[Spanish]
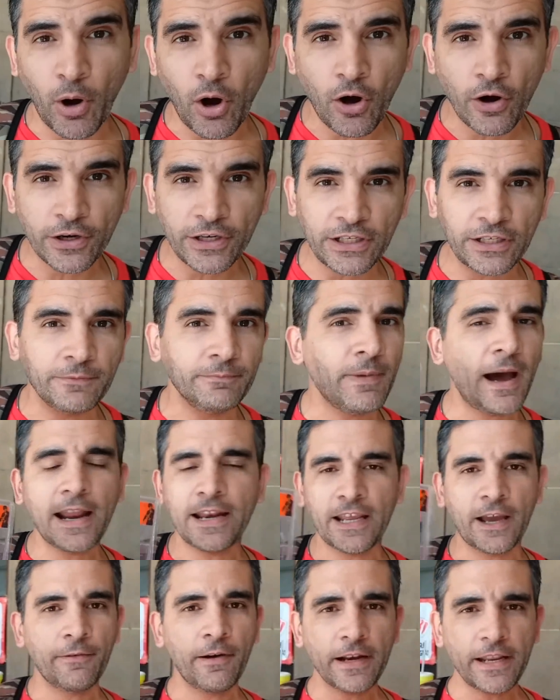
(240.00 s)
Pony,
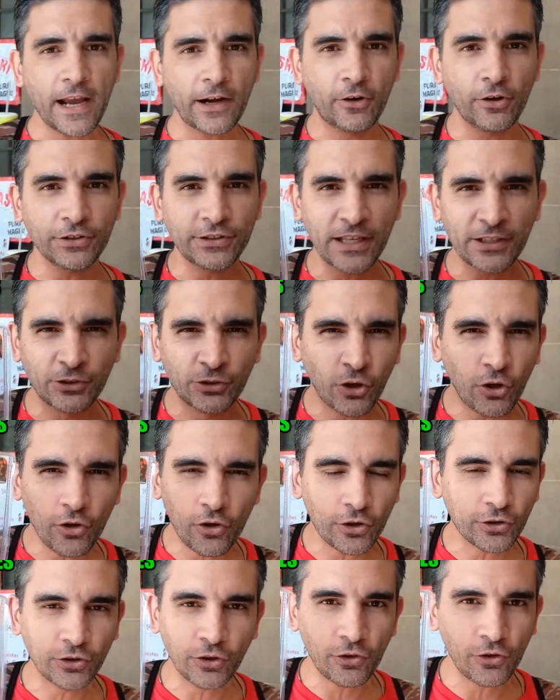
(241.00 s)
varias, varias cosas,
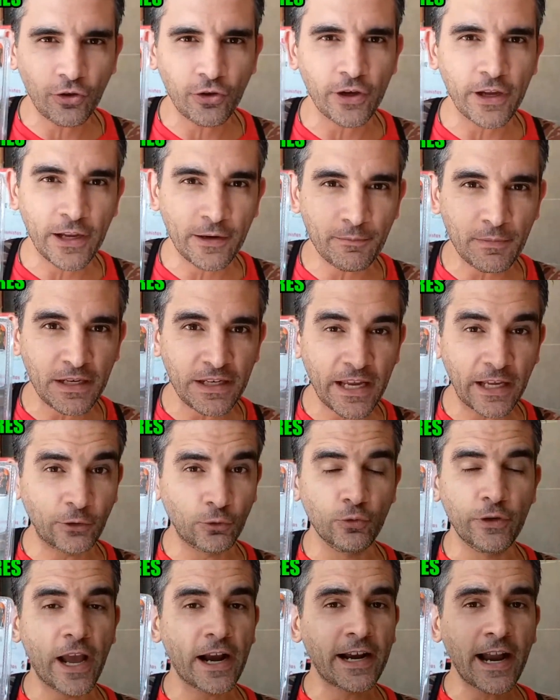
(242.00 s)
todo, todo en
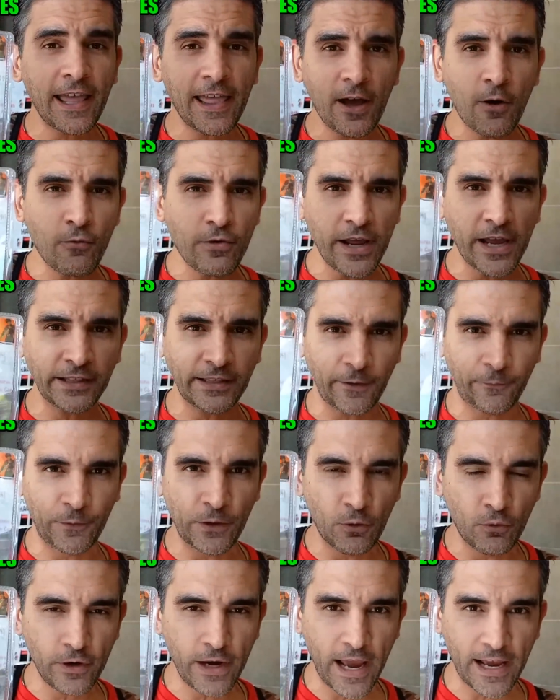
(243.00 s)
miniatura. Cada una de estas
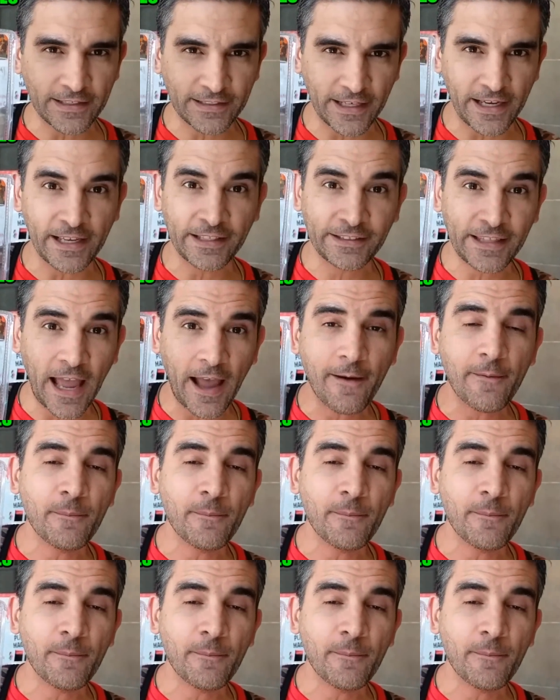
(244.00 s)
figuras está